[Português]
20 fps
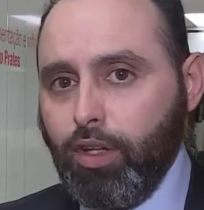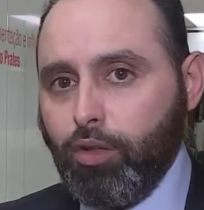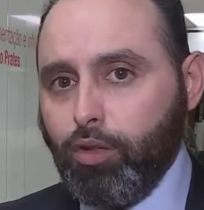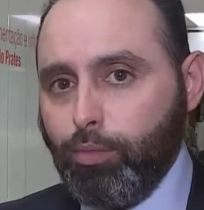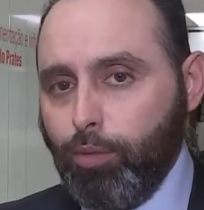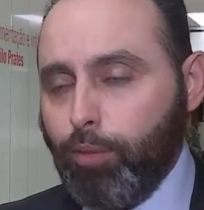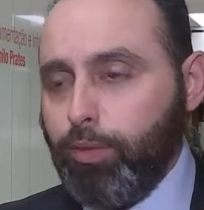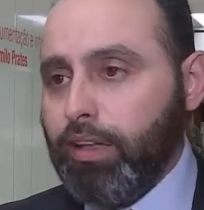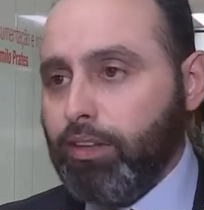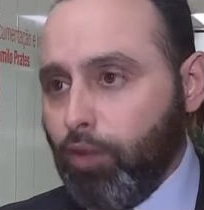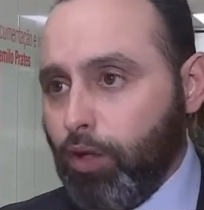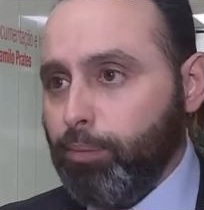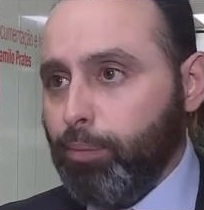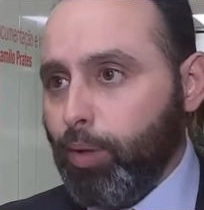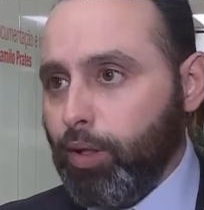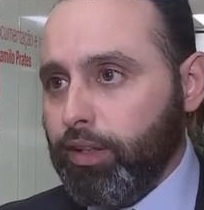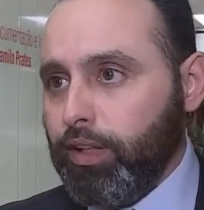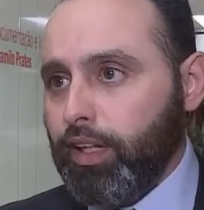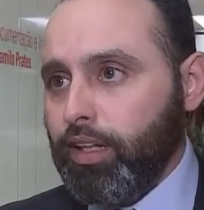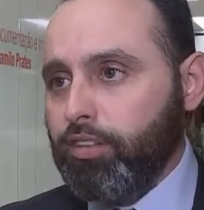num momento tão
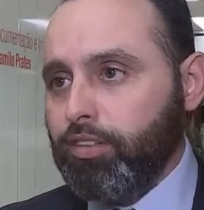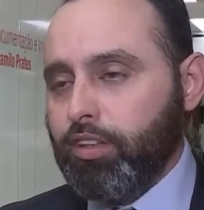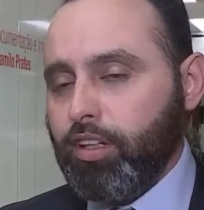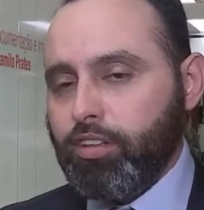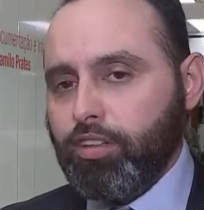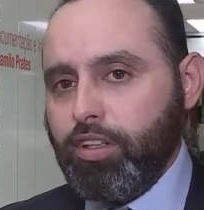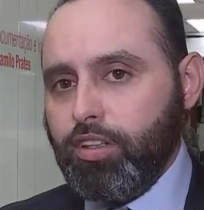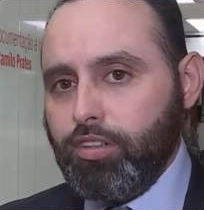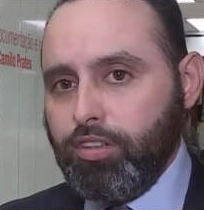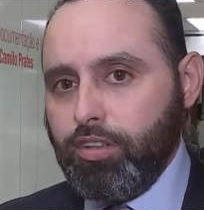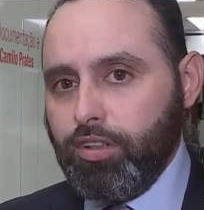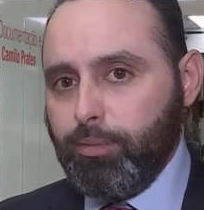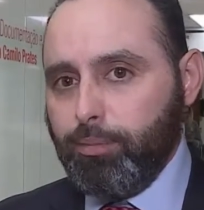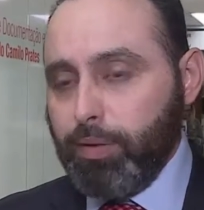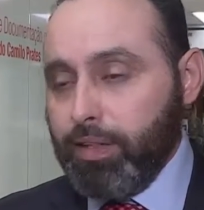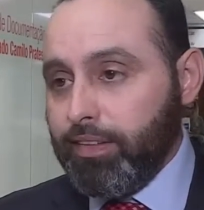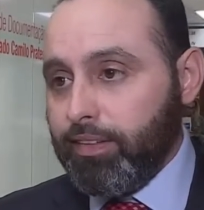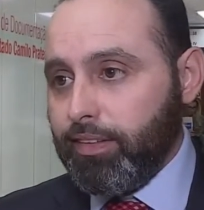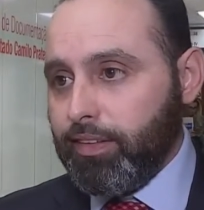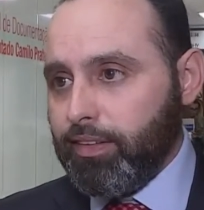importante que a gente
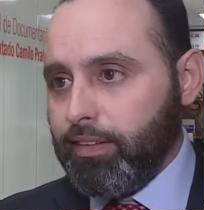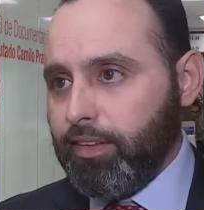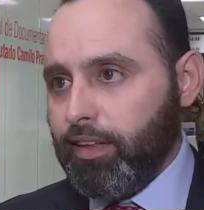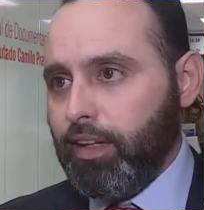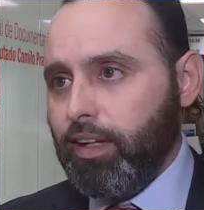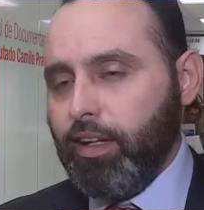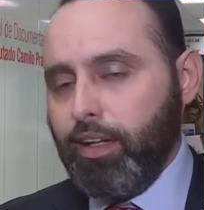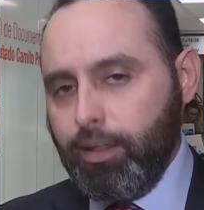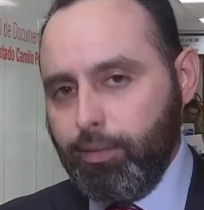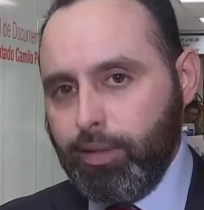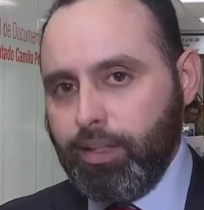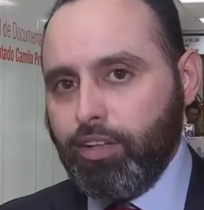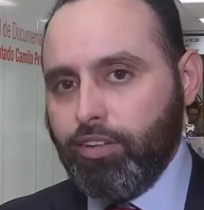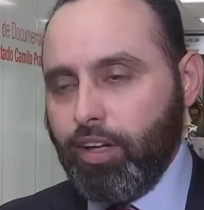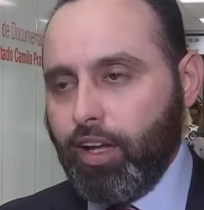precisa em Minas